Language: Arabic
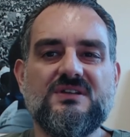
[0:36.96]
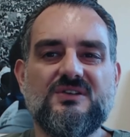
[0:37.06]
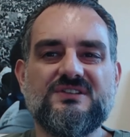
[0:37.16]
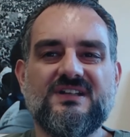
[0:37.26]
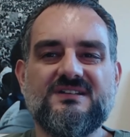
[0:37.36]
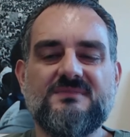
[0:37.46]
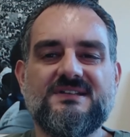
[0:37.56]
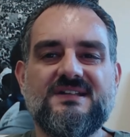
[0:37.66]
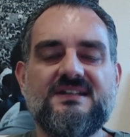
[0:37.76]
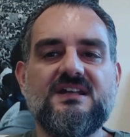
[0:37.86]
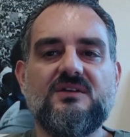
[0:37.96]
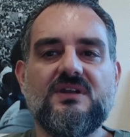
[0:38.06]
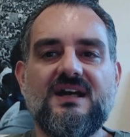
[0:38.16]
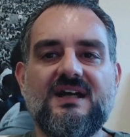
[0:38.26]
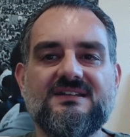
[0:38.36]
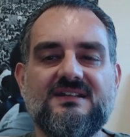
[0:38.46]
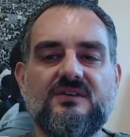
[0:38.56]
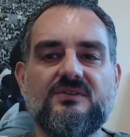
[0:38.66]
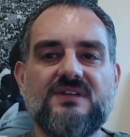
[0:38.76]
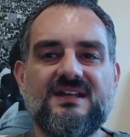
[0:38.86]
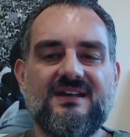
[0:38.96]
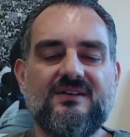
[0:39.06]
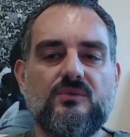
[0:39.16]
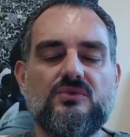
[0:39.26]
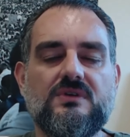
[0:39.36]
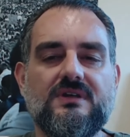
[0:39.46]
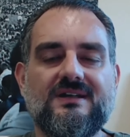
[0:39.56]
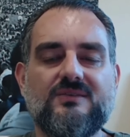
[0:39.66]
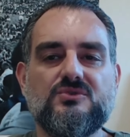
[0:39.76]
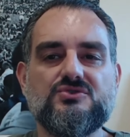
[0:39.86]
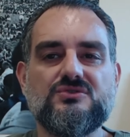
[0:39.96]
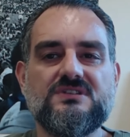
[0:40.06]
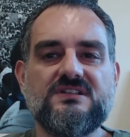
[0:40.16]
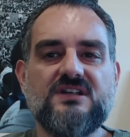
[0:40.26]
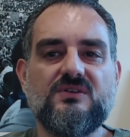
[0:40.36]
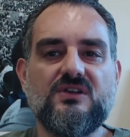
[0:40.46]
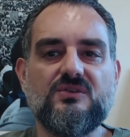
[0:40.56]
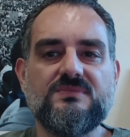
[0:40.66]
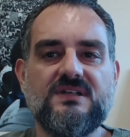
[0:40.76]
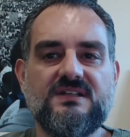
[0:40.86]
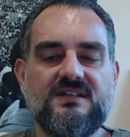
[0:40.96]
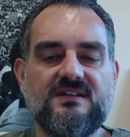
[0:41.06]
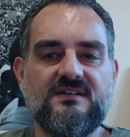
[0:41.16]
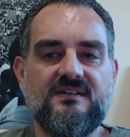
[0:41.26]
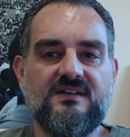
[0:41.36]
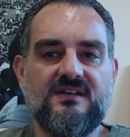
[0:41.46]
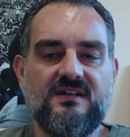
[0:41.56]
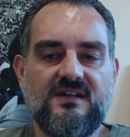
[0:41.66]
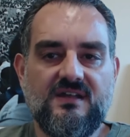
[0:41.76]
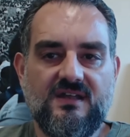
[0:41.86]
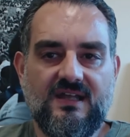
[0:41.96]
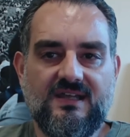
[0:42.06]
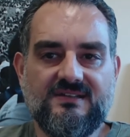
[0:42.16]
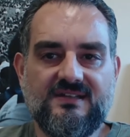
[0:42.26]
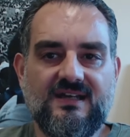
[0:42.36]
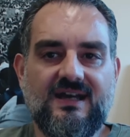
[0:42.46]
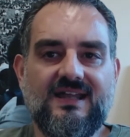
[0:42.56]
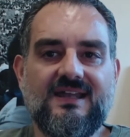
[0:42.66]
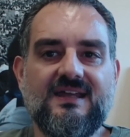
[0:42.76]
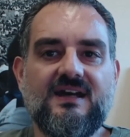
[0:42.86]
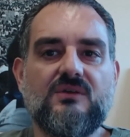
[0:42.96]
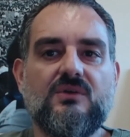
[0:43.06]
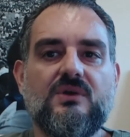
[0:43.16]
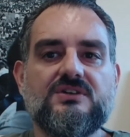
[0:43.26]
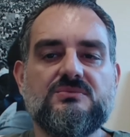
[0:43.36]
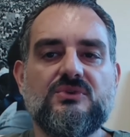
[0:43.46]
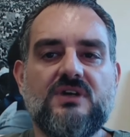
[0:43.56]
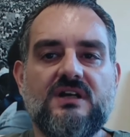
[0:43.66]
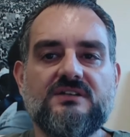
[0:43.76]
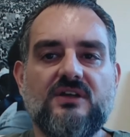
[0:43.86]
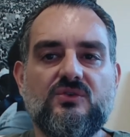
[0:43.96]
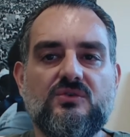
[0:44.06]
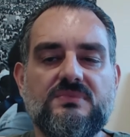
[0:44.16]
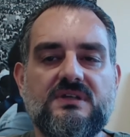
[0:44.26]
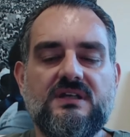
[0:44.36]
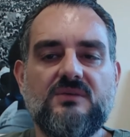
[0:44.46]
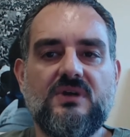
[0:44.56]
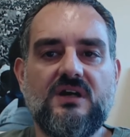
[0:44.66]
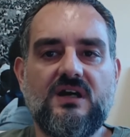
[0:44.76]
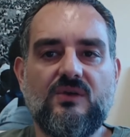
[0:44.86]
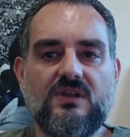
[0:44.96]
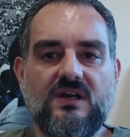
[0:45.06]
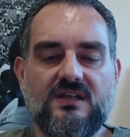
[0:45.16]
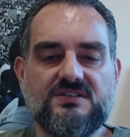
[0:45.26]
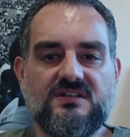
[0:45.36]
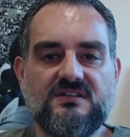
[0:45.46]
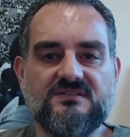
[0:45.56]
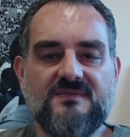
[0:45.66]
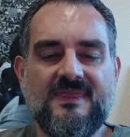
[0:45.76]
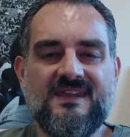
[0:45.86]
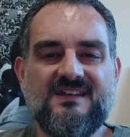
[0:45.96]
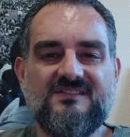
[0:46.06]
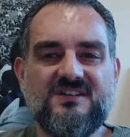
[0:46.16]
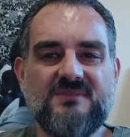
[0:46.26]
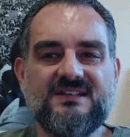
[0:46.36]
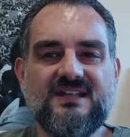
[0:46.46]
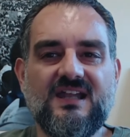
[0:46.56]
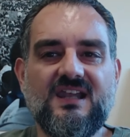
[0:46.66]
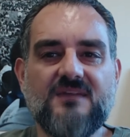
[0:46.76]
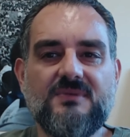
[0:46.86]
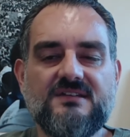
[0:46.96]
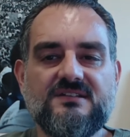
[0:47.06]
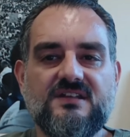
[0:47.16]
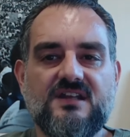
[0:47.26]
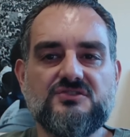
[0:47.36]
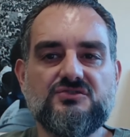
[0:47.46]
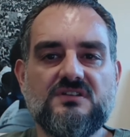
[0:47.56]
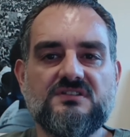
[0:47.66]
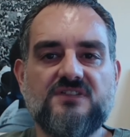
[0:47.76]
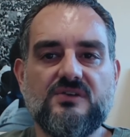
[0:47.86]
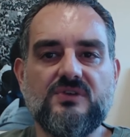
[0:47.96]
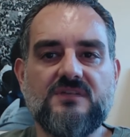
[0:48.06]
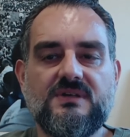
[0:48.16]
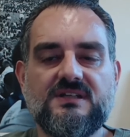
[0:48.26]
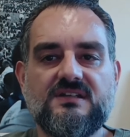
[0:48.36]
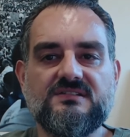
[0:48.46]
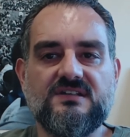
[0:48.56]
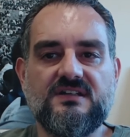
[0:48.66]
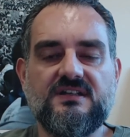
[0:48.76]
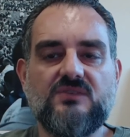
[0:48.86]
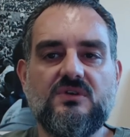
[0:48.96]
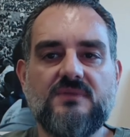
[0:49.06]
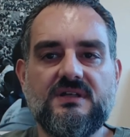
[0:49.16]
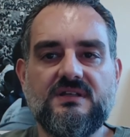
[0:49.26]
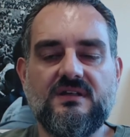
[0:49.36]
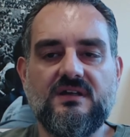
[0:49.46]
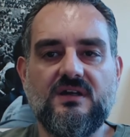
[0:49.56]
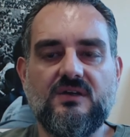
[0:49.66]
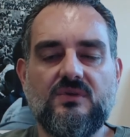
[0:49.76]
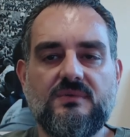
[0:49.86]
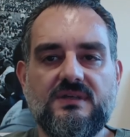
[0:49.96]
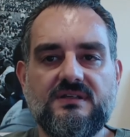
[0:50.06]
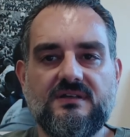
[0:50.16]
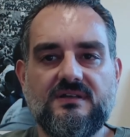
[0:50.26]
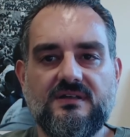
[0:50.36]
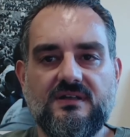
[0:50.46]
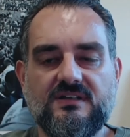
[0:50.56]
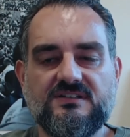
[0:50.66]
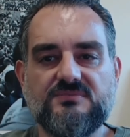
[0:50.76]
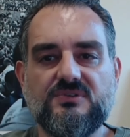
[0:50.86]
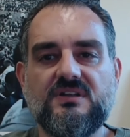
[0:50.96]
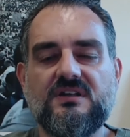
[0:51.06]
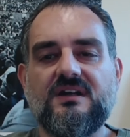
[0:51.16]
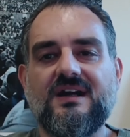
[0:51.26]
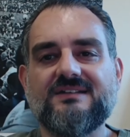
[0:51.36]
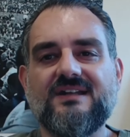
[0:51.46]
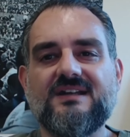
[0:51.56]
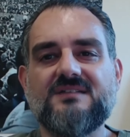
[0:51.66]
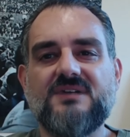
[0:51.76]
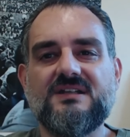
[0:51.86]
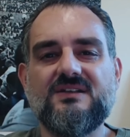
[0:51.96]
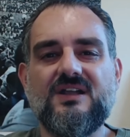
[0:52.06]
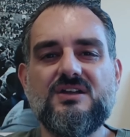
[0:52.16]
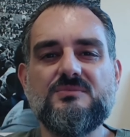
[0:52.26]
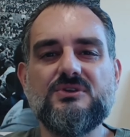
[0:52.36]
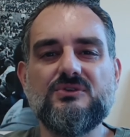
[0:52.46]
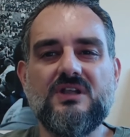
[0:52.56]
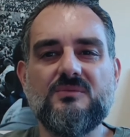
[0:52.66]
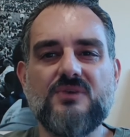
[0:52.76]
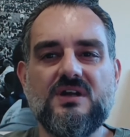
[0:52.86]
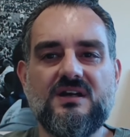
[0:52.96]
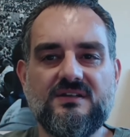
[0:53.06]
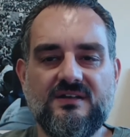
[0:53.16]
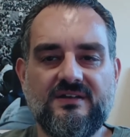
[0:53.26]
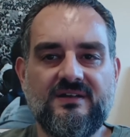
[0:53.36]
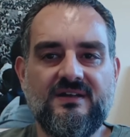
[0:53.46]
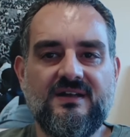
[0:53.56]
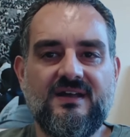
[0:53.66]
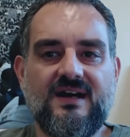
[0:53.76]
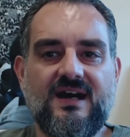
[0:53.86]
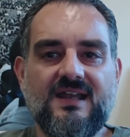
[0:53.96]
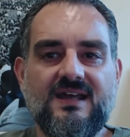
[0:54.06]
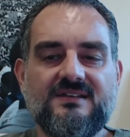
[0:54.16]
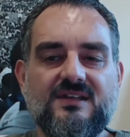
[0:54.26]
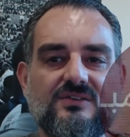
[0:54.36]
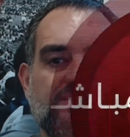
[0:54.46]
من خطط مدنية ولا حتى هناك وجود للدولة اللبنانية التي عليها وواجبها أن تقوم بإيواء هؤلاء الأشخاص فيما يتعلق بهذا التراشق الصاروخي بين إسرائيل وبين, وبين حزب الله أعتقد بان لا يمكننا المراهنة على أن